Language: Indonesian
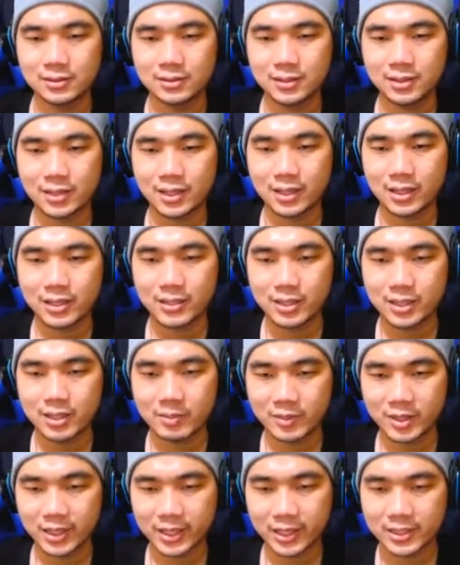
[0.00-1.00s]
Angkanya yang
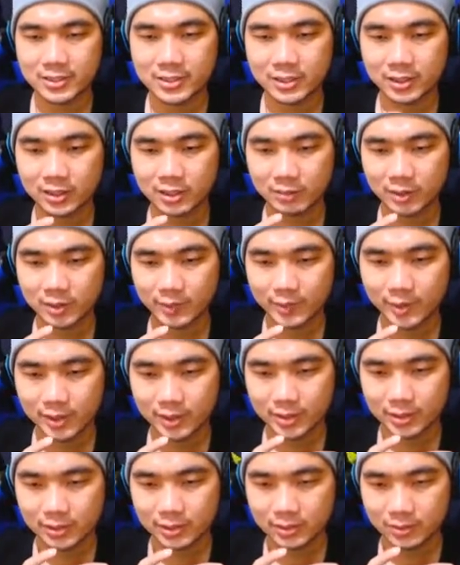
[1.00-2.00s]
bergeser
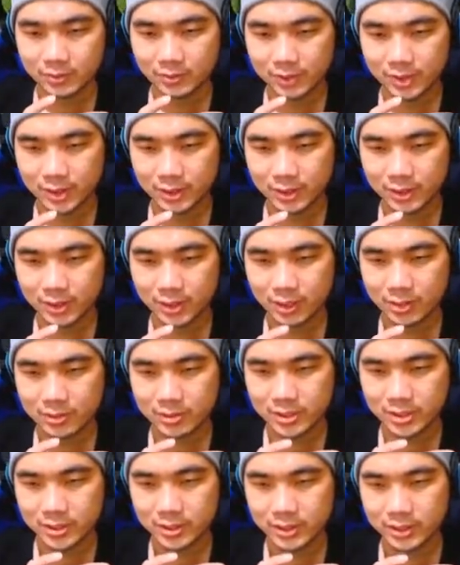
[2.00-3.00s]
teman-teman kemudian taruh
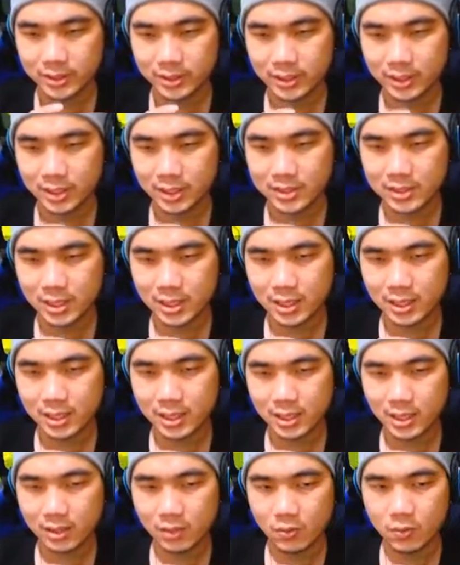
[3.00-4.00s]
sini kita ke
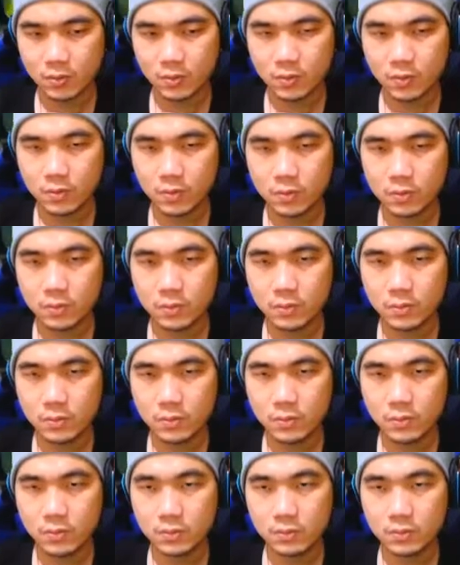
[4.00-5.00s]
sana
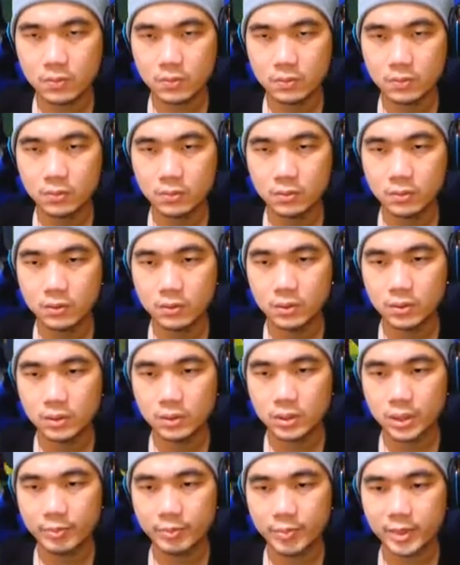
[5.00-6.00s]
oh
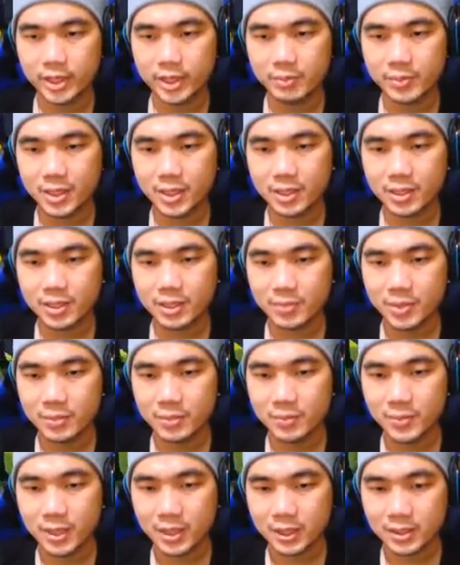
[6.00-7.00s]
tapi gimana
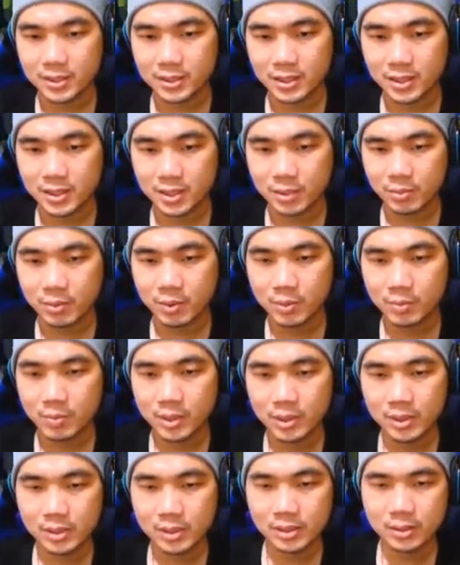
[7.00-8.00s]
Bambang ke sana
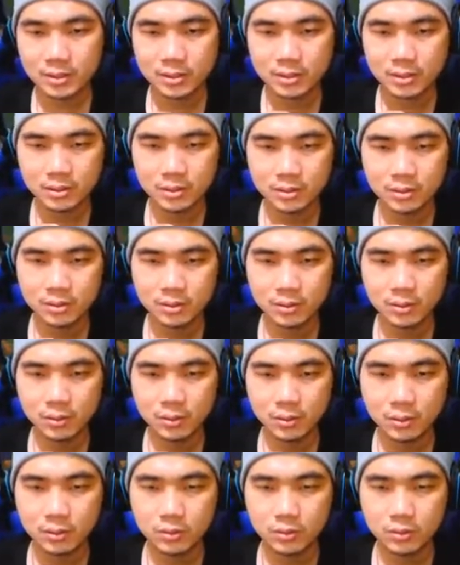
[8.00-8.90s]
Bambang oh